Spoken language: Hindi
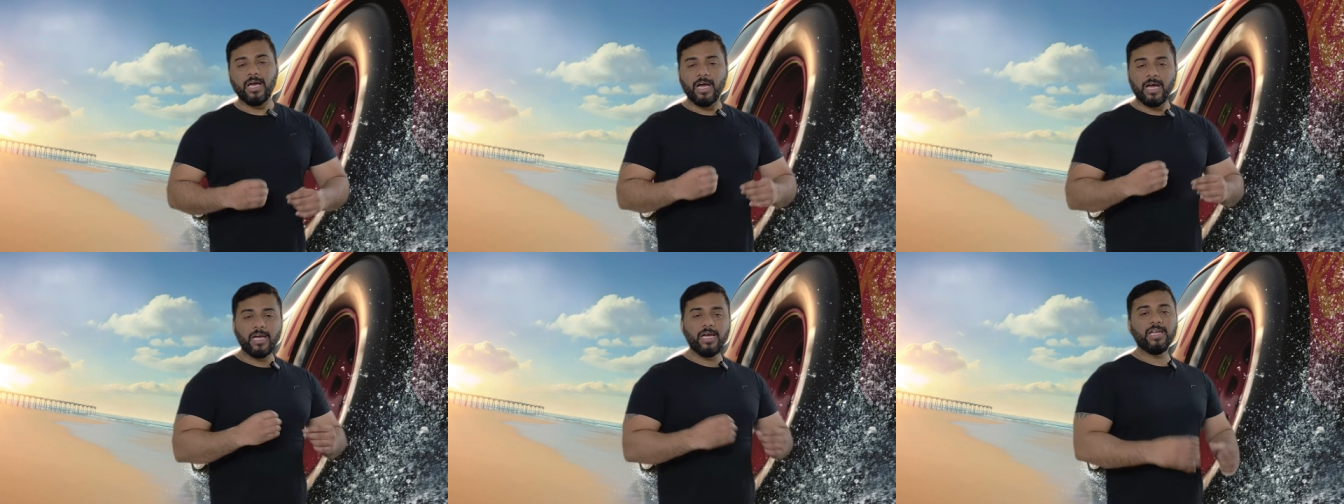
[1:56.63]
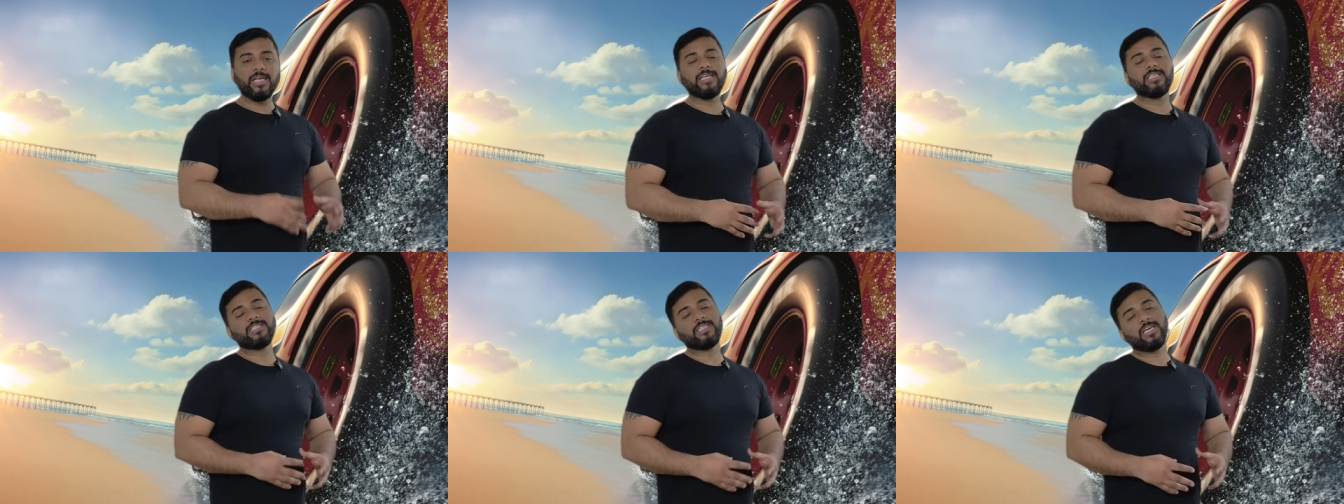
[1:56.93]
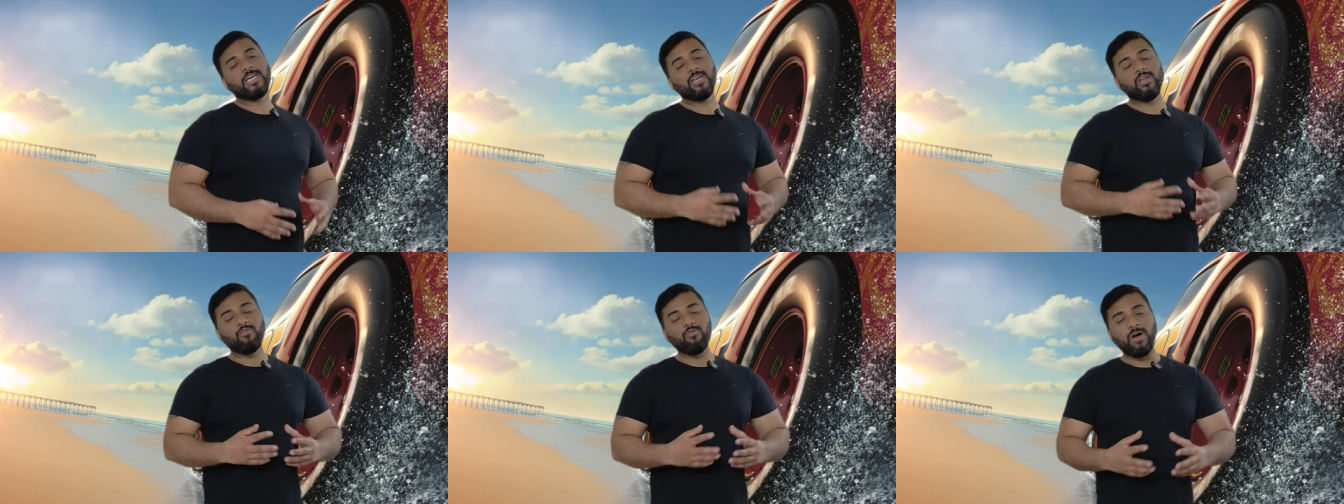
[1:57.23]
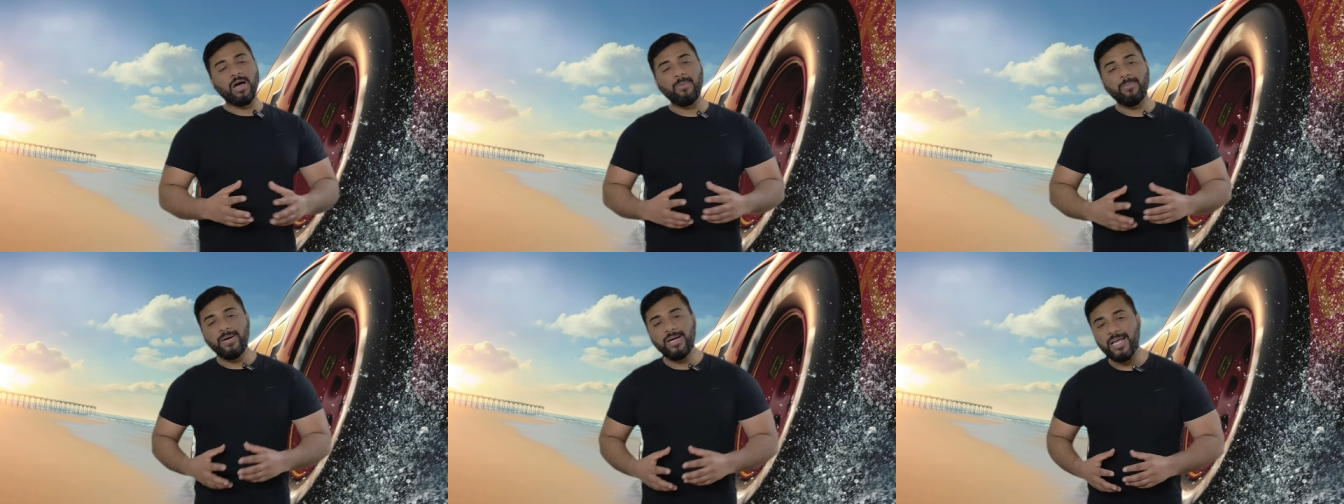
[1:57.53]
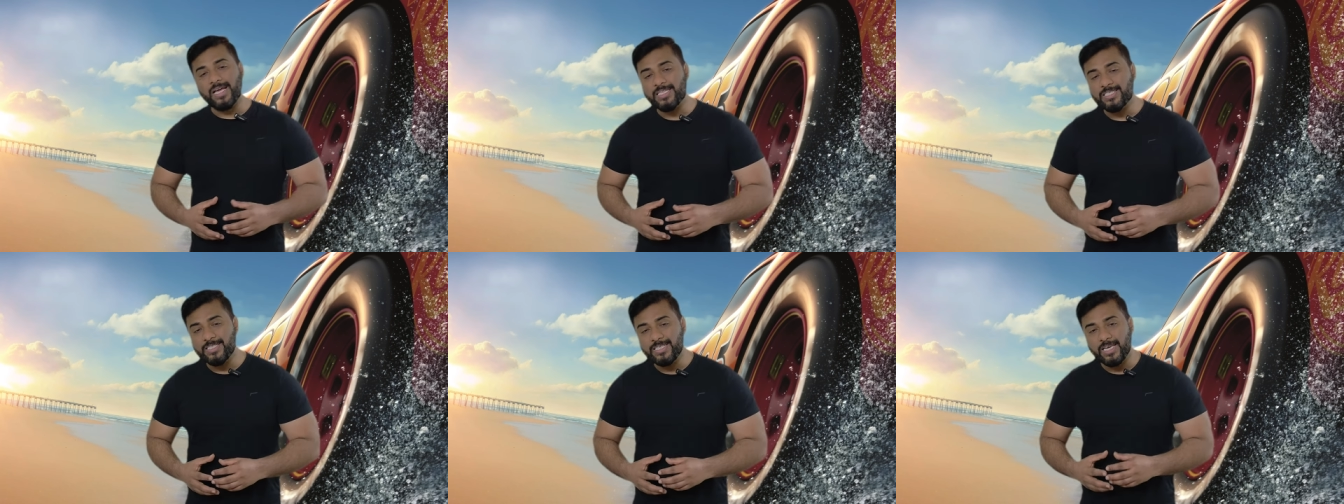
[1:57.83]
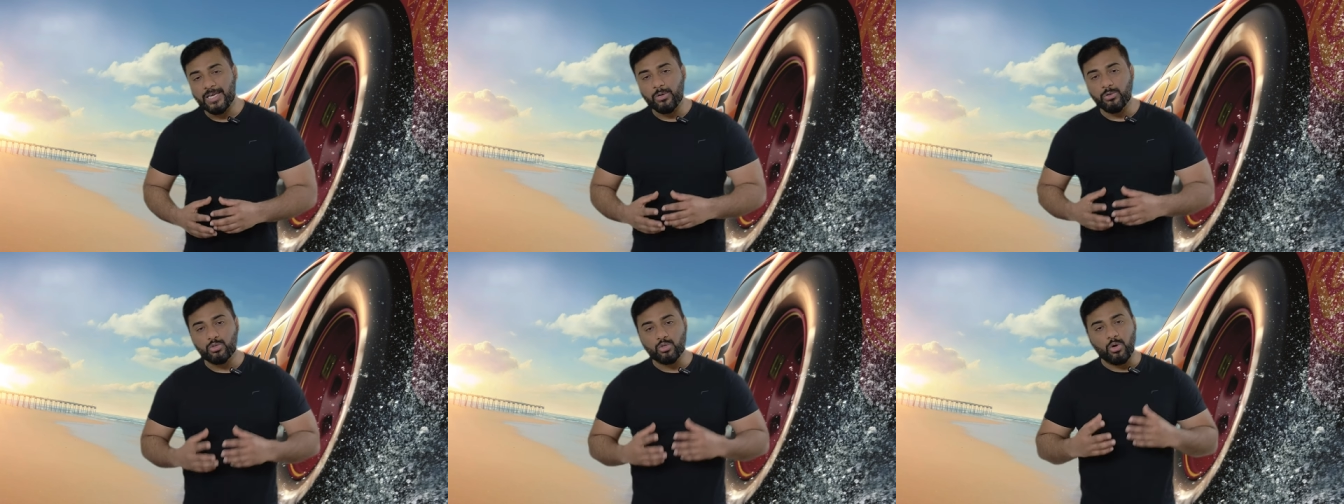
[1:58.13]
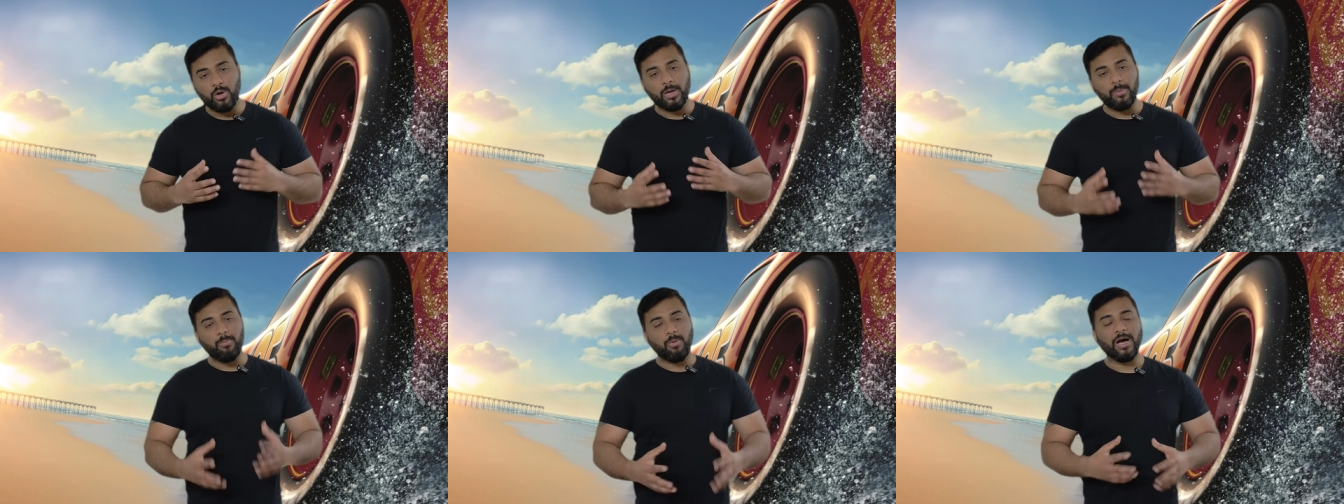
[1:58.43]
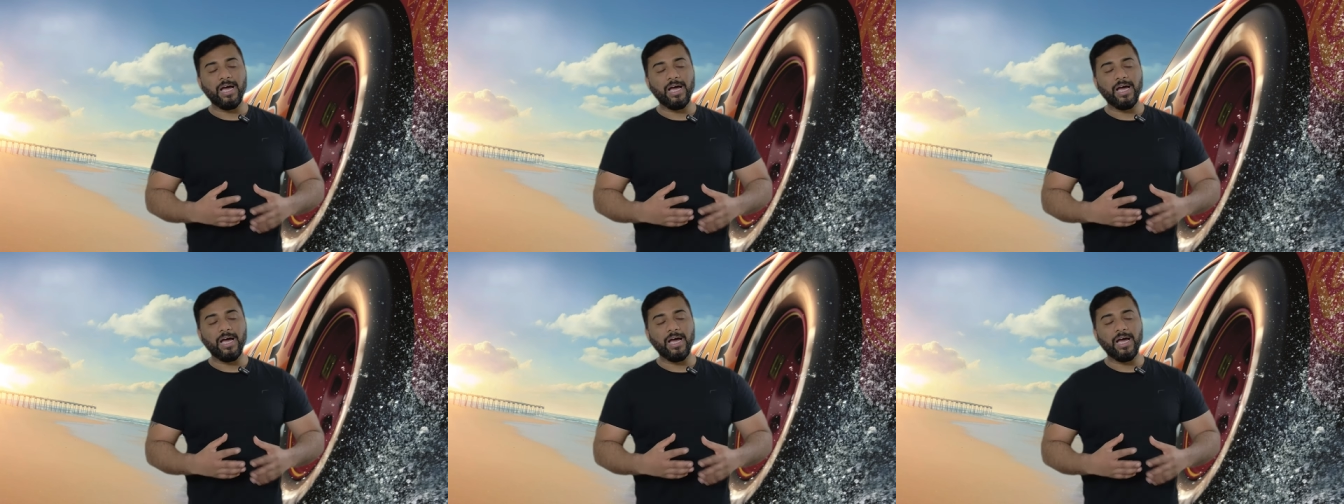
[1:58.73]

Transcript: अगर किसी की रिक्वायरमेंट ऐसी है कि उसको एक